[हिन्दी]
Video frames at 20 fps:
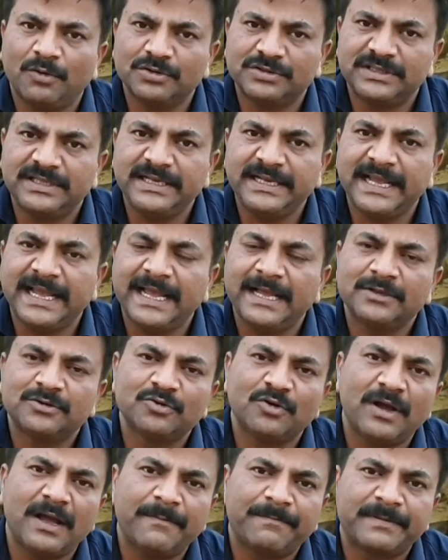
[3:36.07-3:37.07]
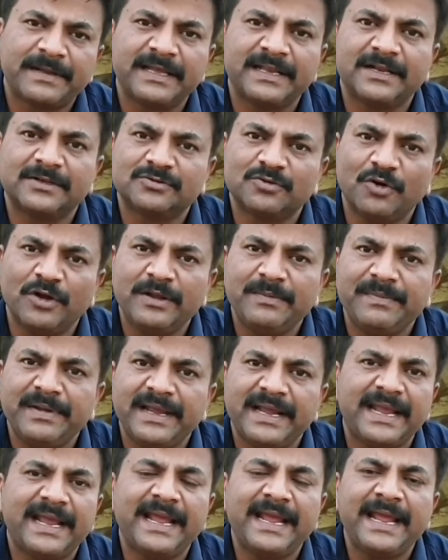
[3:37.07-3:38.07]
औषधि है जो आपकी रसोई
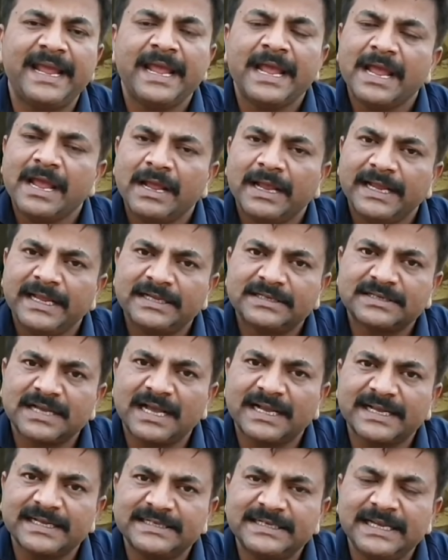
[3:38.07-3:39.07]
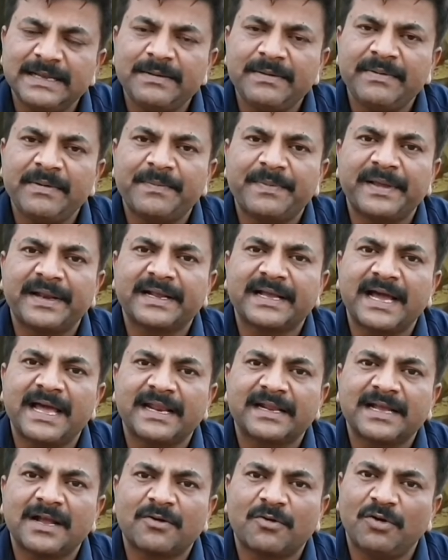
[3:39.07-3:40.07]
में है इसका किसी भी
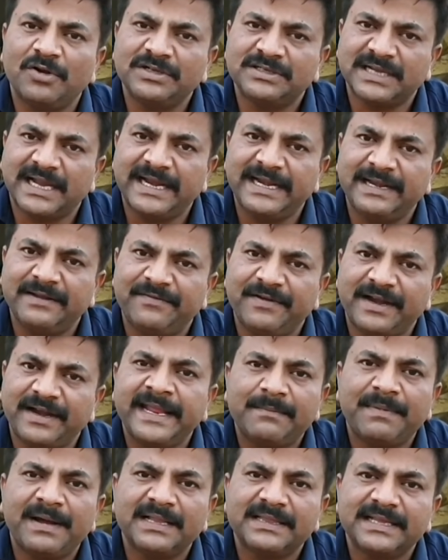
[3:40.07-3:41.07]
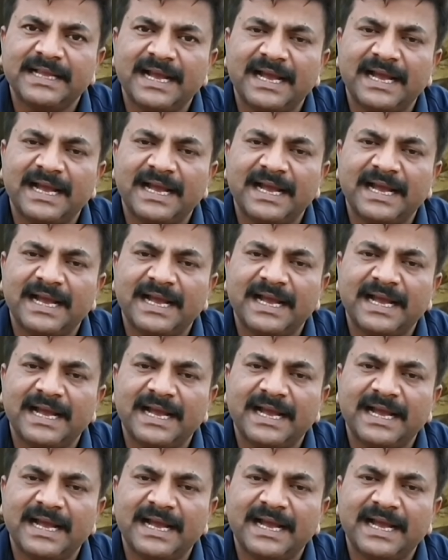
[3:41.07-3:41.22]
प्रकार का कोई साइड इफेक्ट एक बात